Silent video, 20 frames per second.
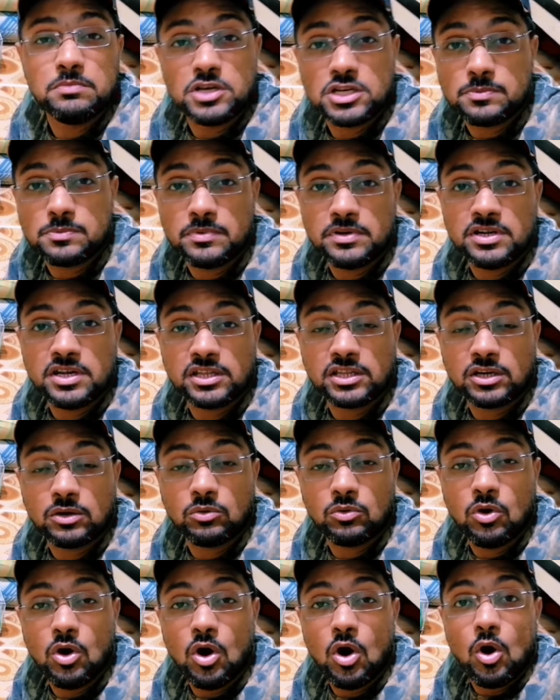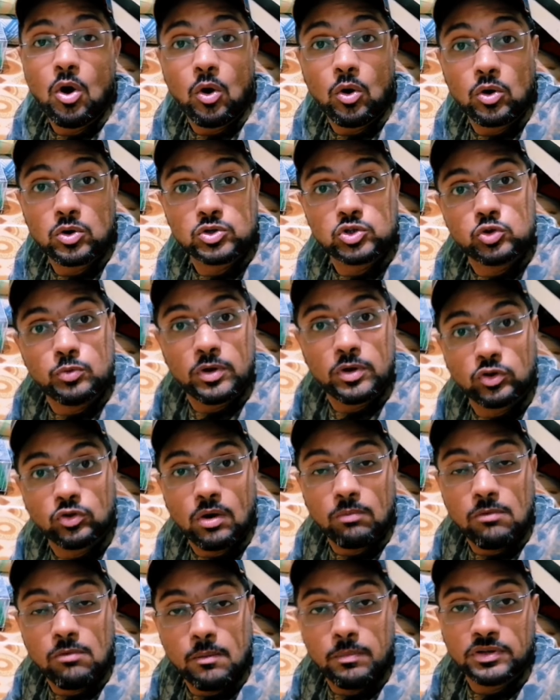से बीस मिनट देता हूँ और सुबह
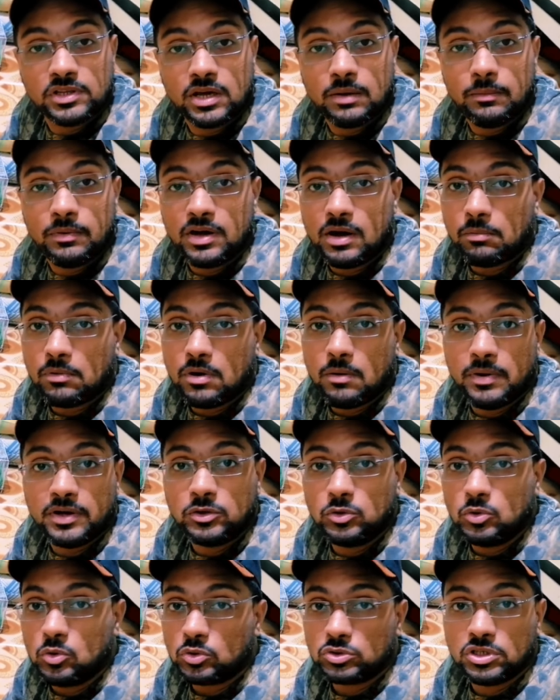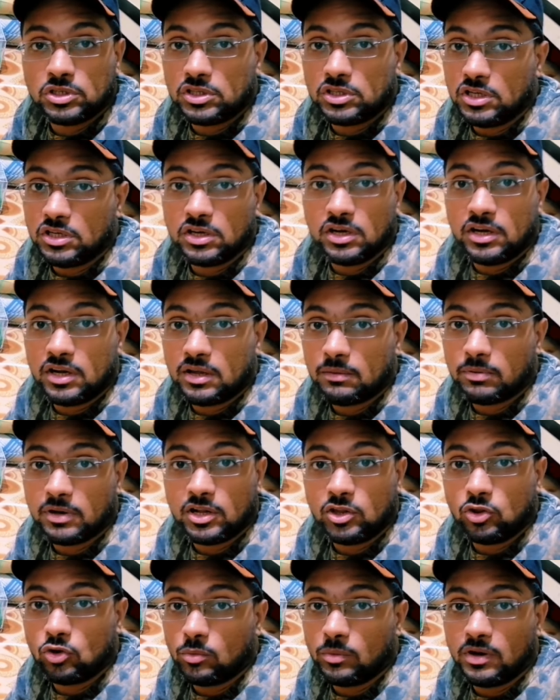तो आपको पता है भाई आपका भाई दो से तीन घंटे
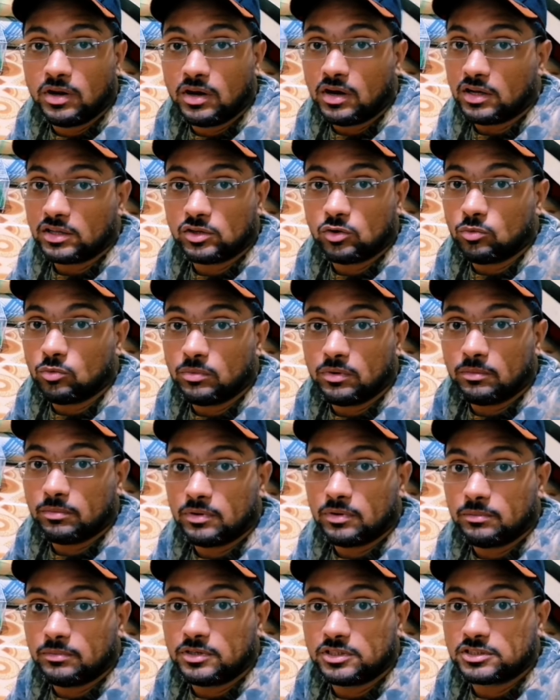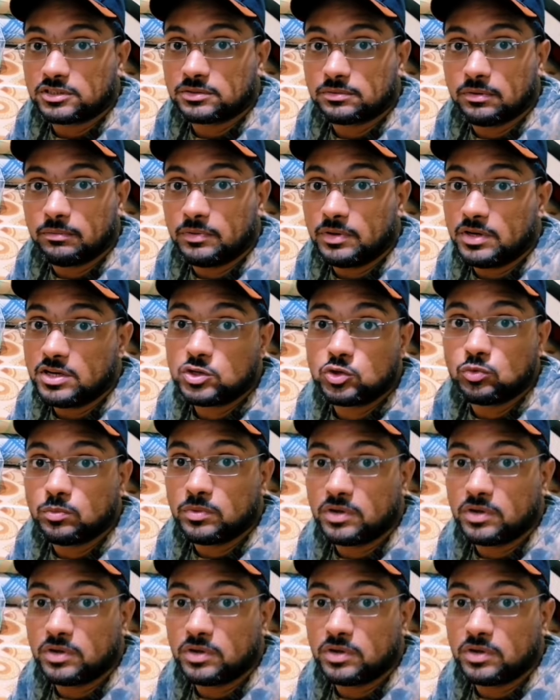परिंदों में लगाता हूँ मैं अपने बर्ड्स के रिलीज